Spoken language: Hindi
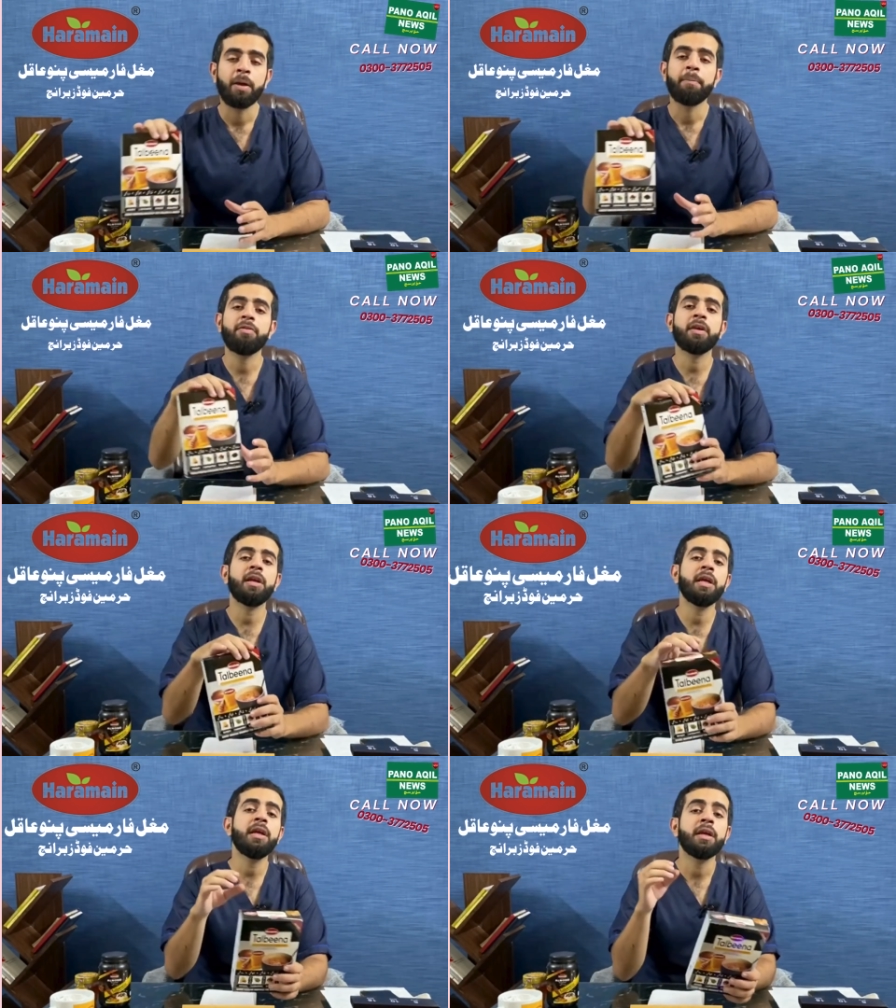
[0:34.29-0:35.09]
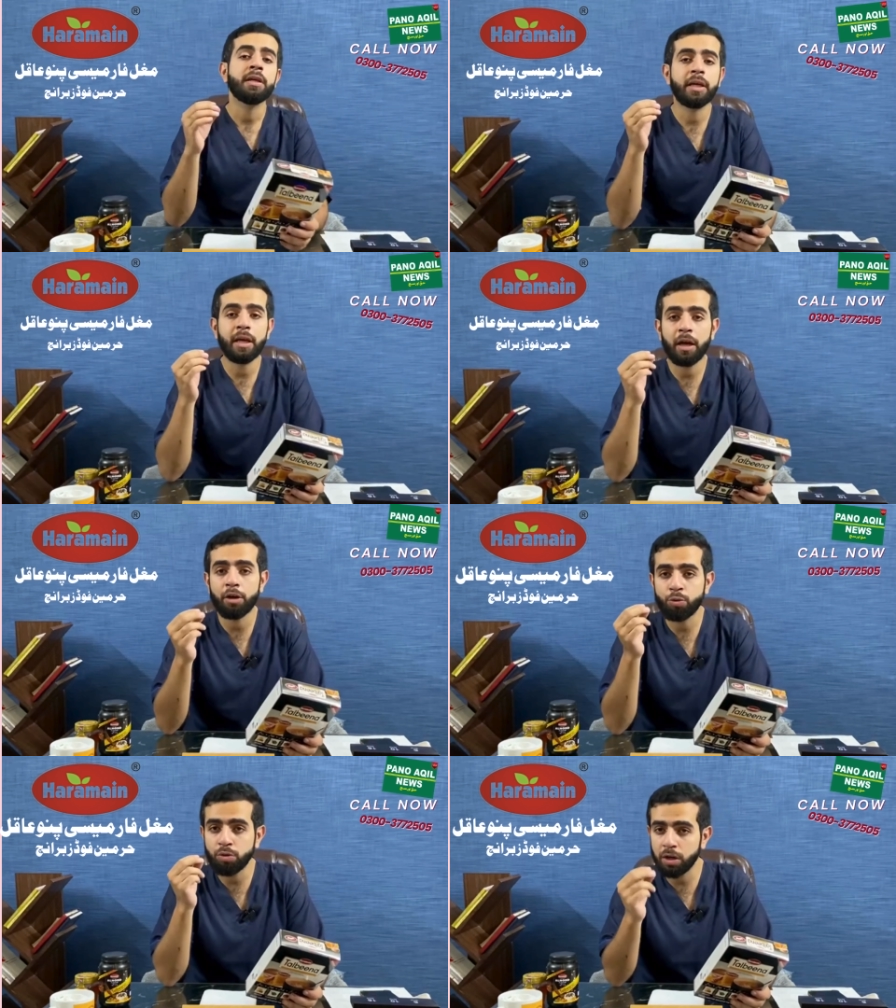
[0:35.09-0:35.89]
बेसिकली ये
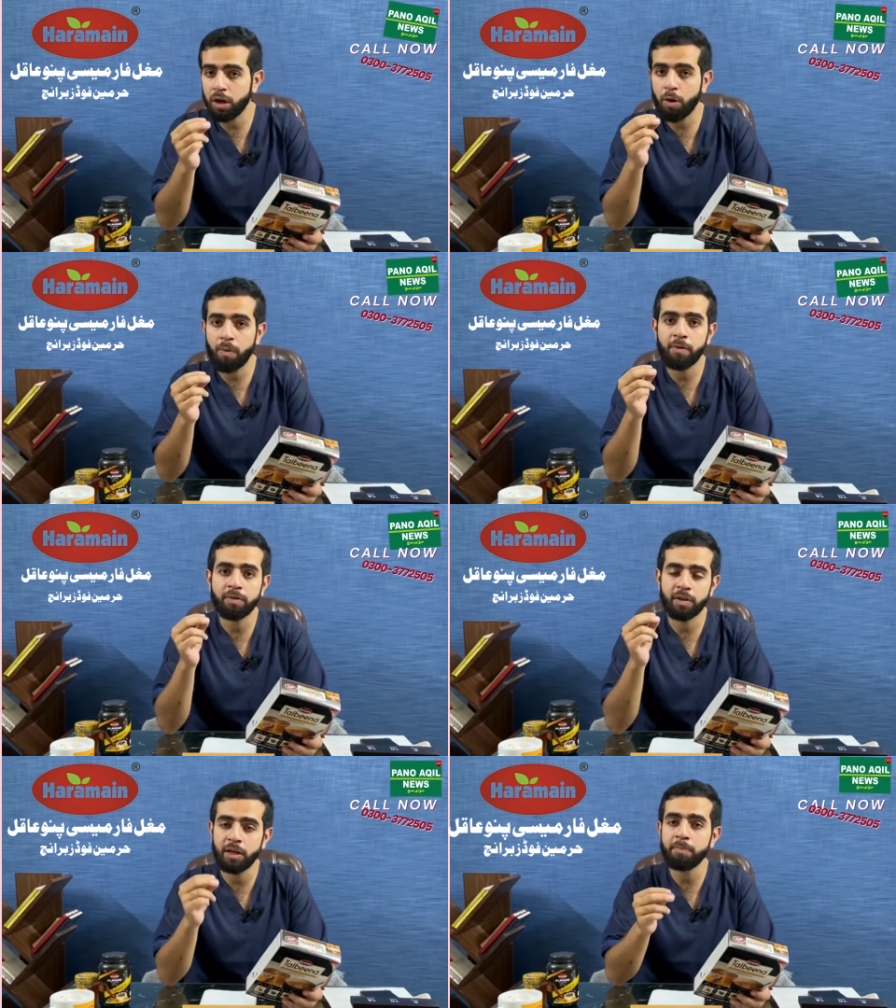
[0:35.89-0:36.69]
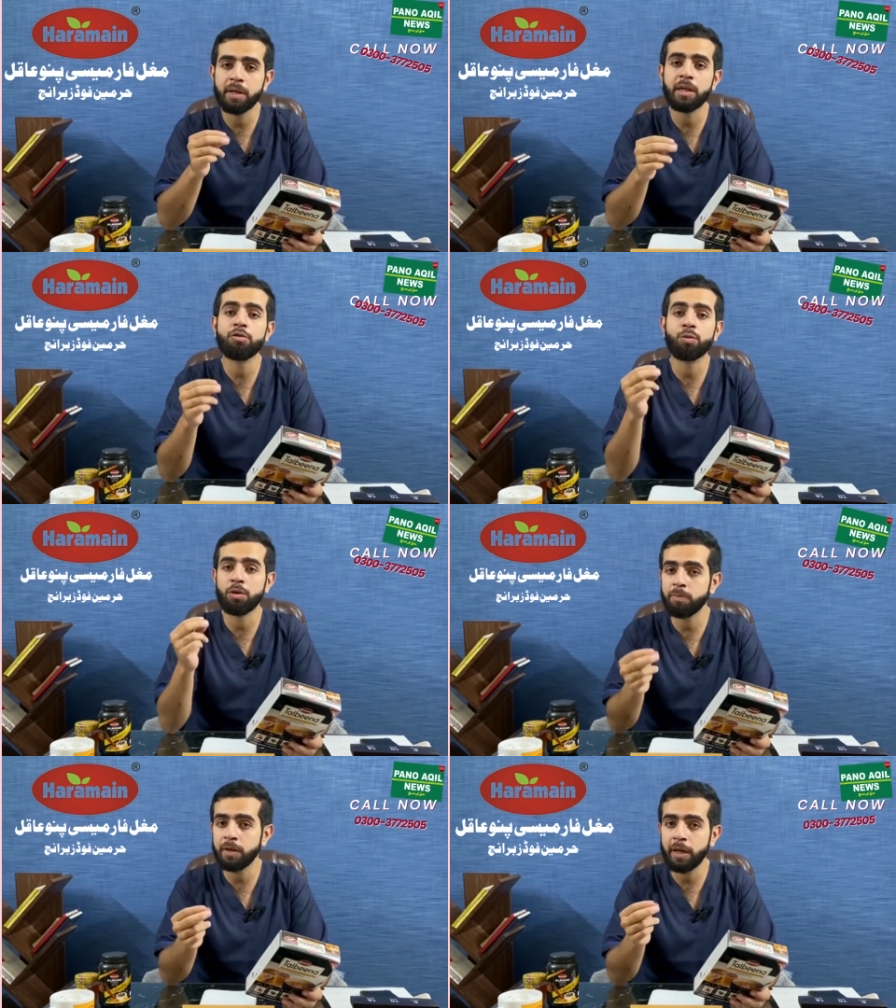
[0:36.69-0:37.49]
हजूर सल्लाम की
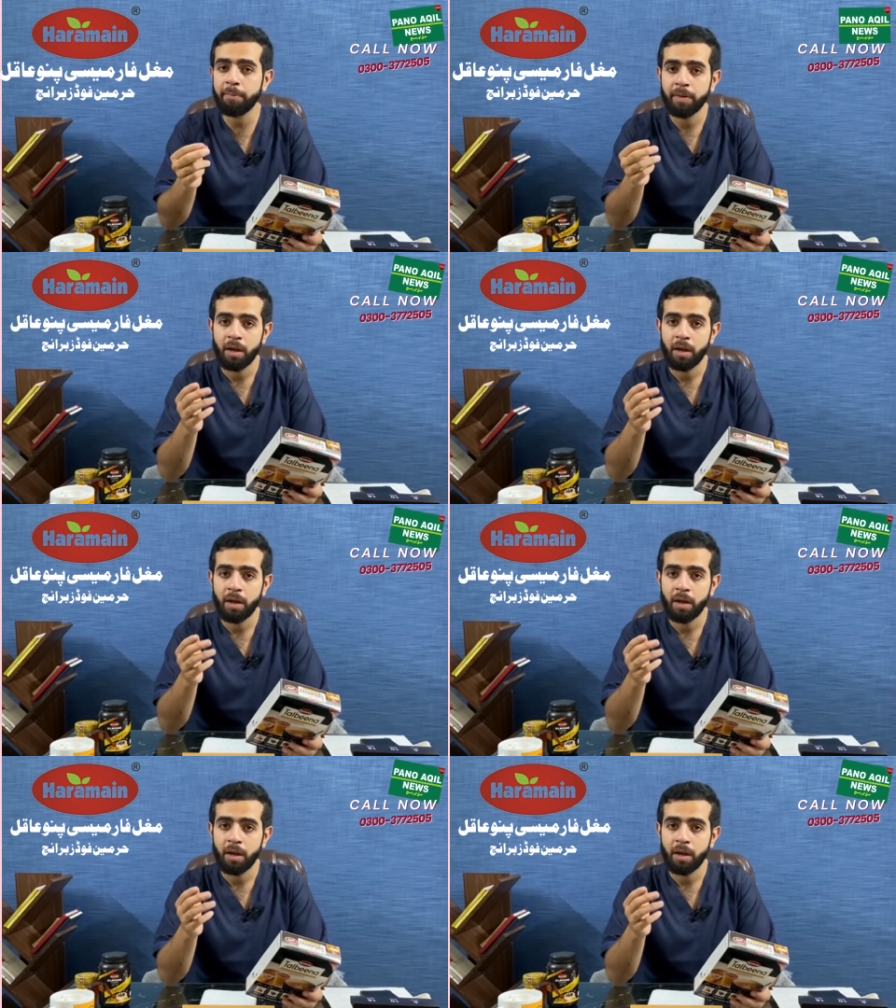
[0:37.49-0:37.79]
सुनत भी है